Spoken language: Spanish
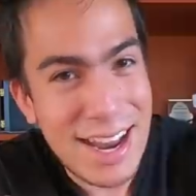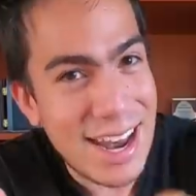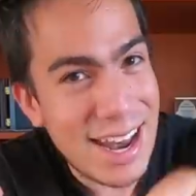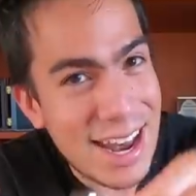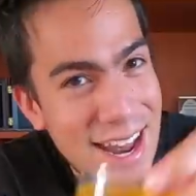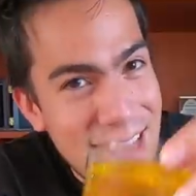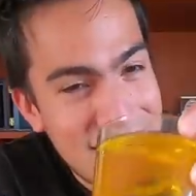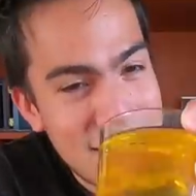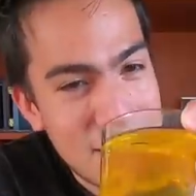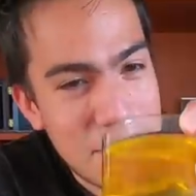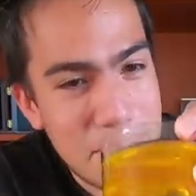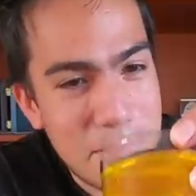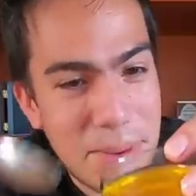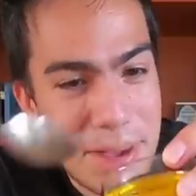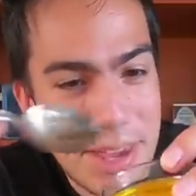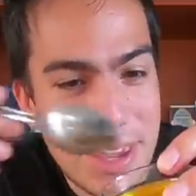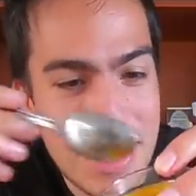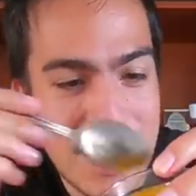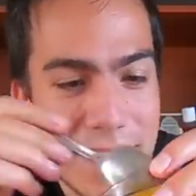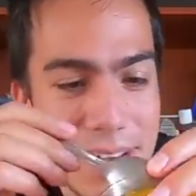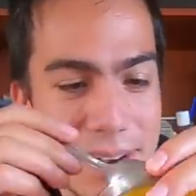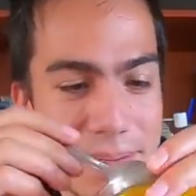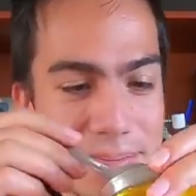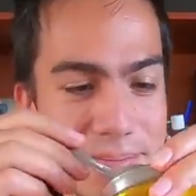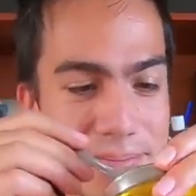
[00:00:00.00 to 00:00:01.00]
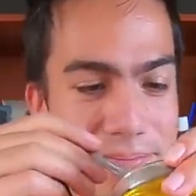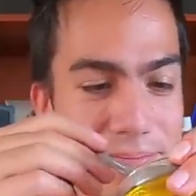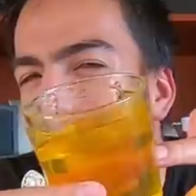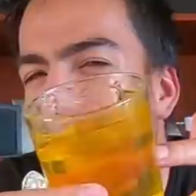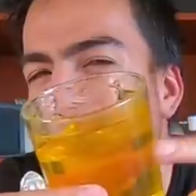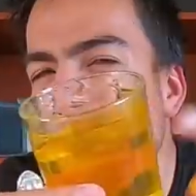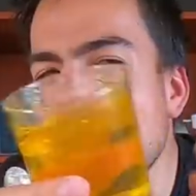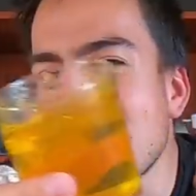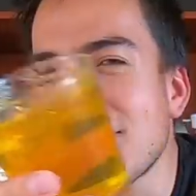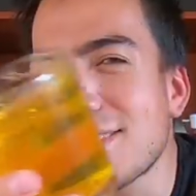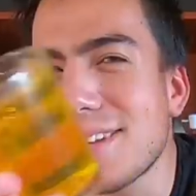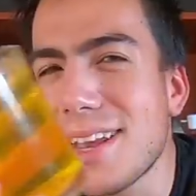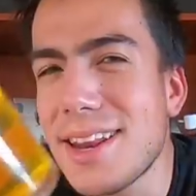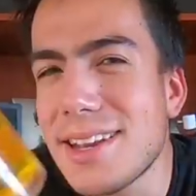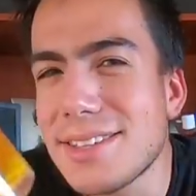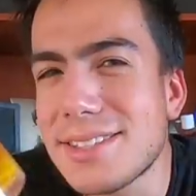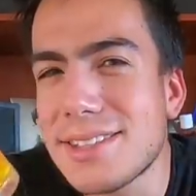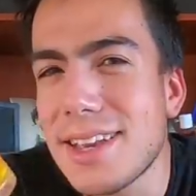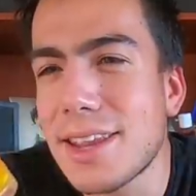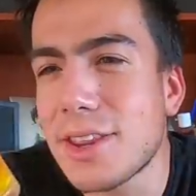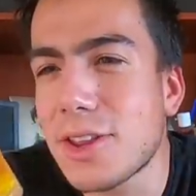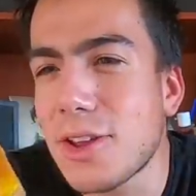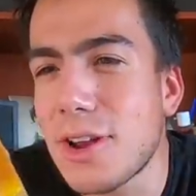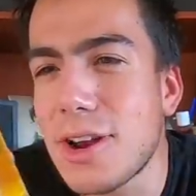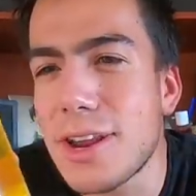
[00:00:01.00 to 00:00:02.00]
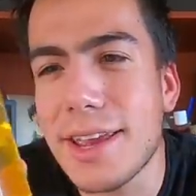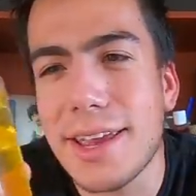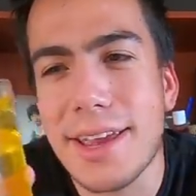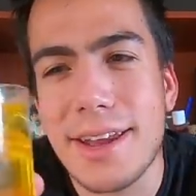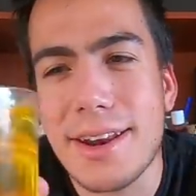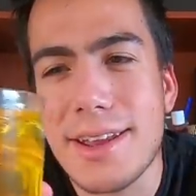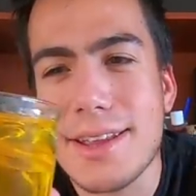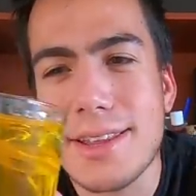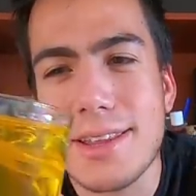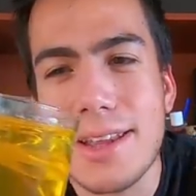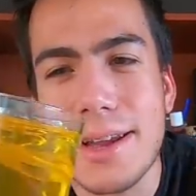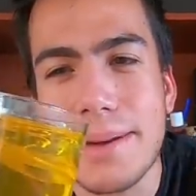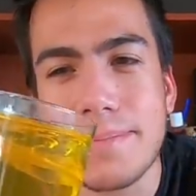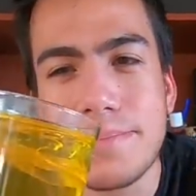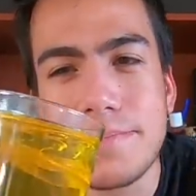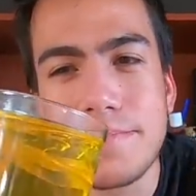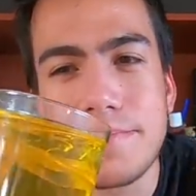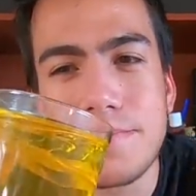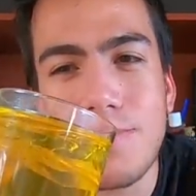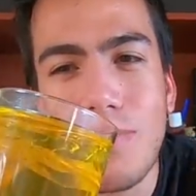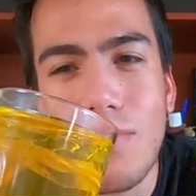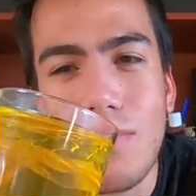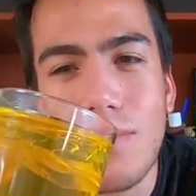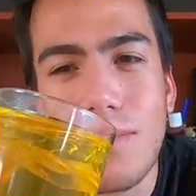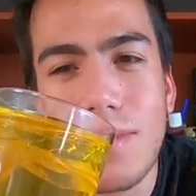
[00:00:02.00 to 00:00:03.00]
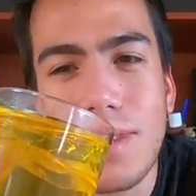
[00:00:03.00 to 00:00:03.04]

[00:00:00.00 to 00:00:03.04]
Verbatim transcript: La de piña. Esta sí le siento ligerita.